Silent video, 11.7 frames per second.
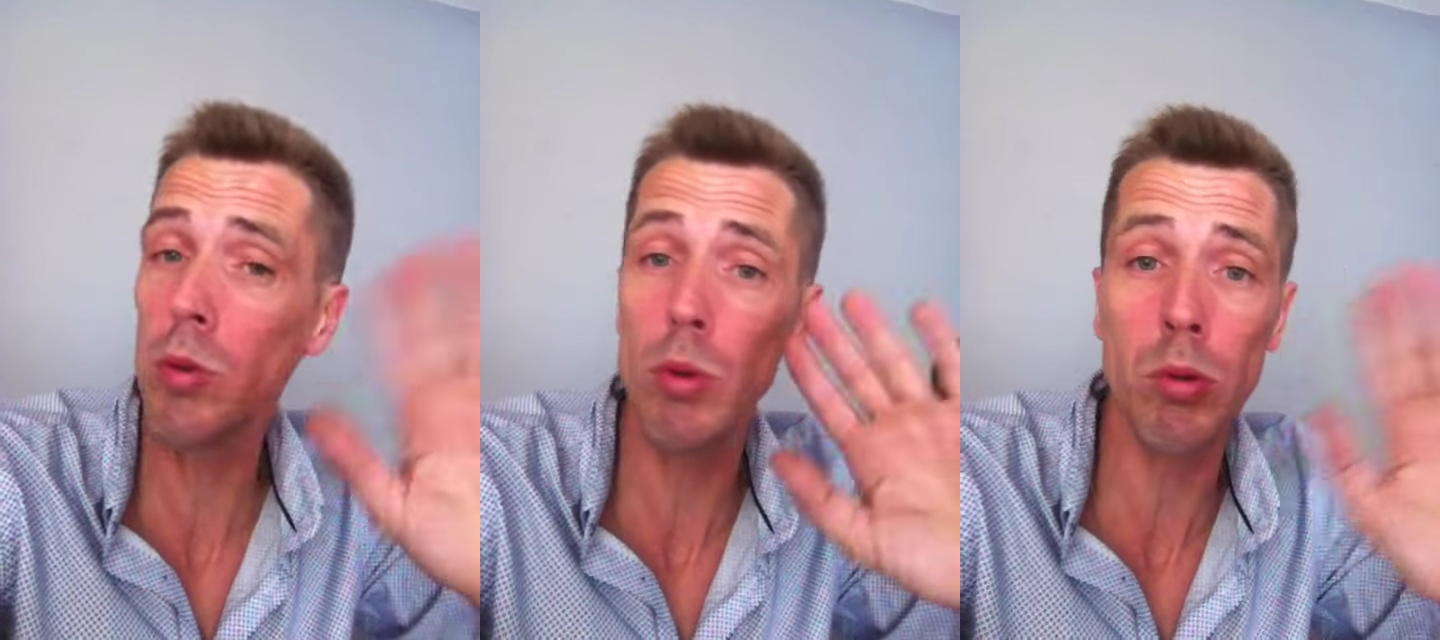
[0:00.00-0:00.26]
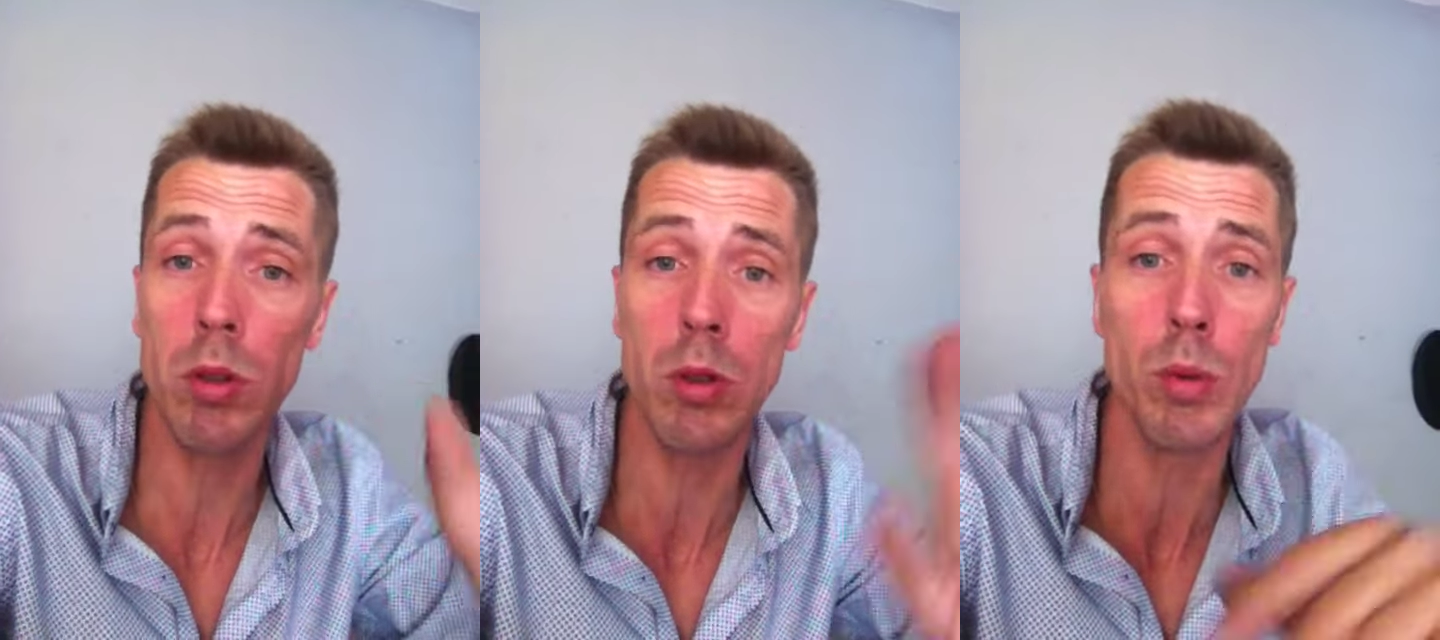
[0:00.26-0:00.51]

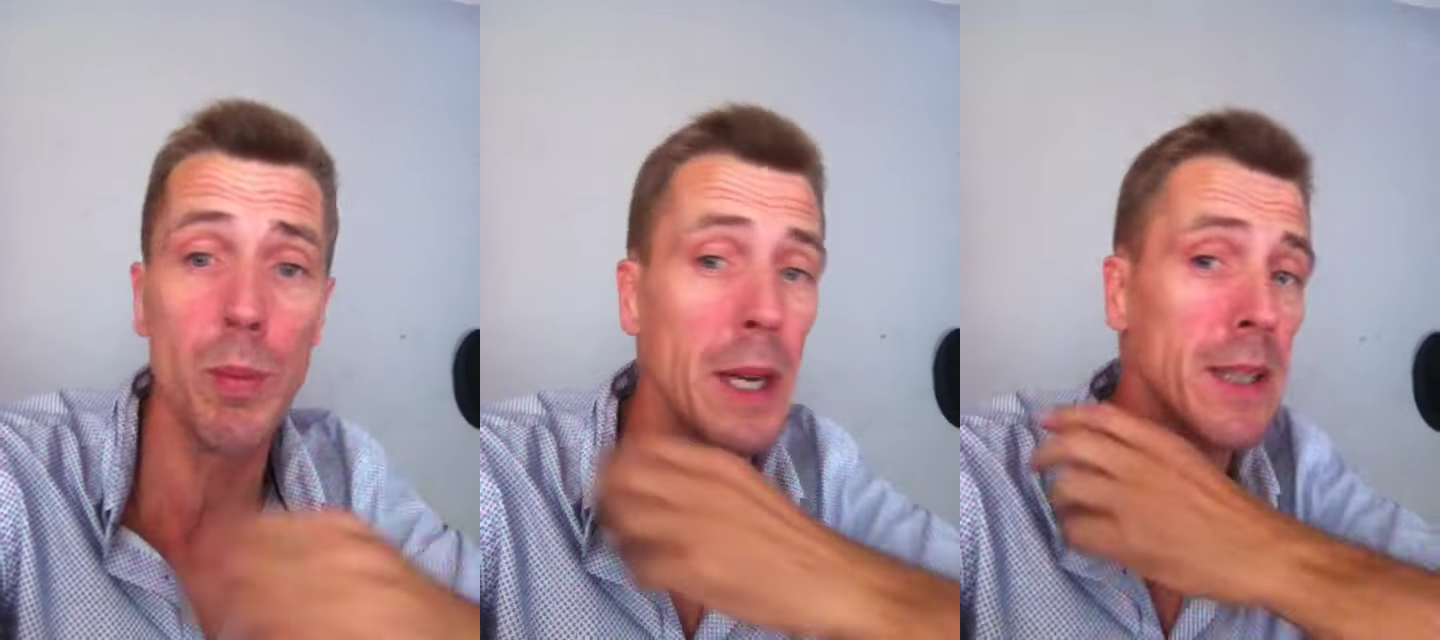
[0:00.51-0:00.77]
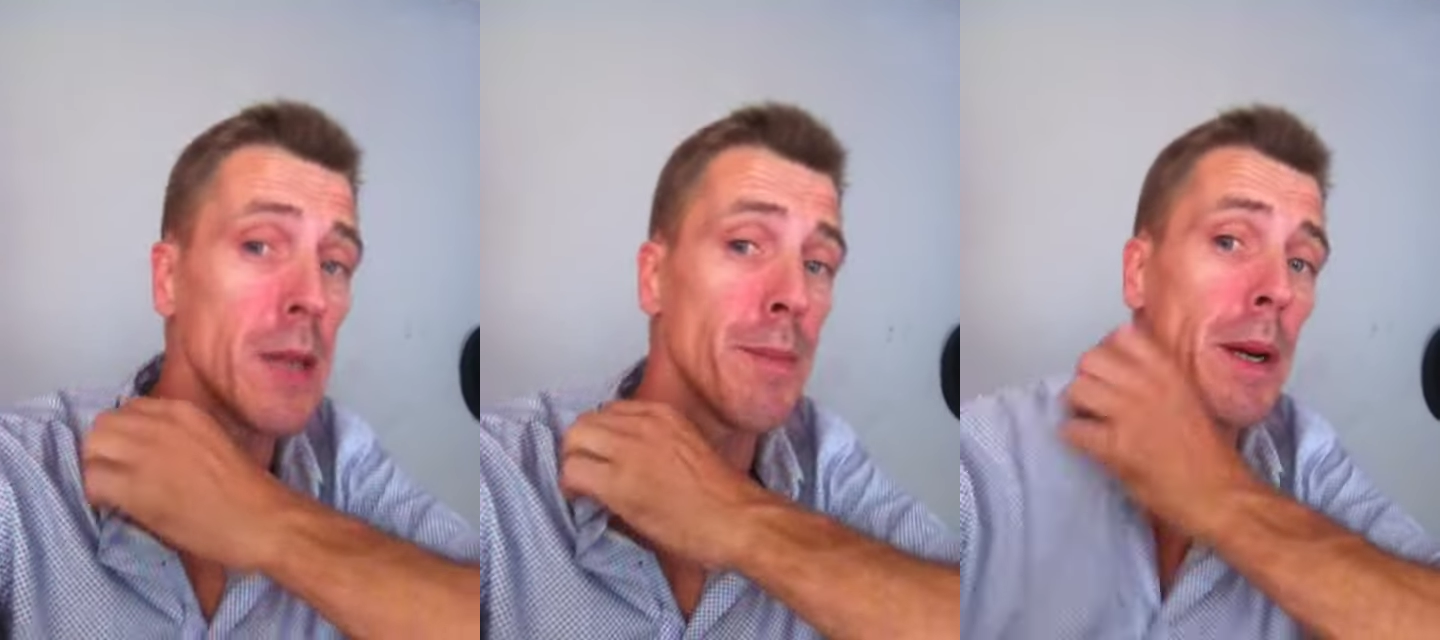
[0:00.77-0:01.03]

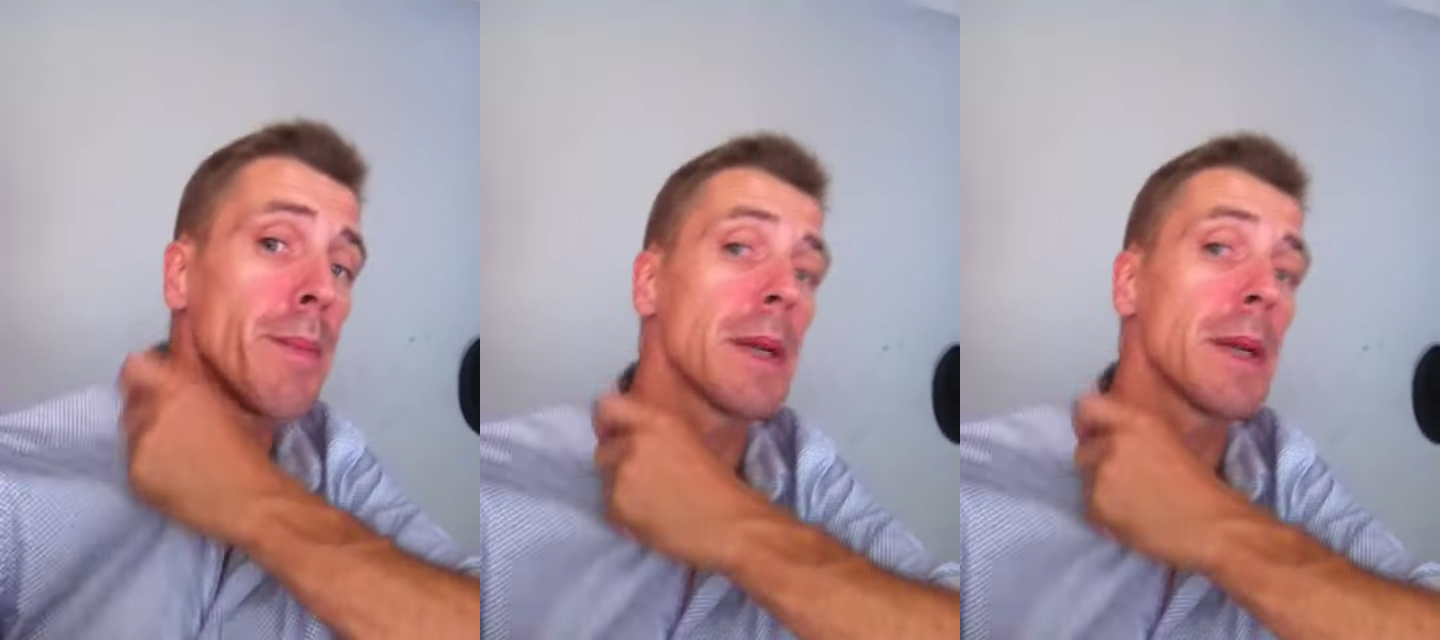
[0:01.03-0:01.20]
super sympa le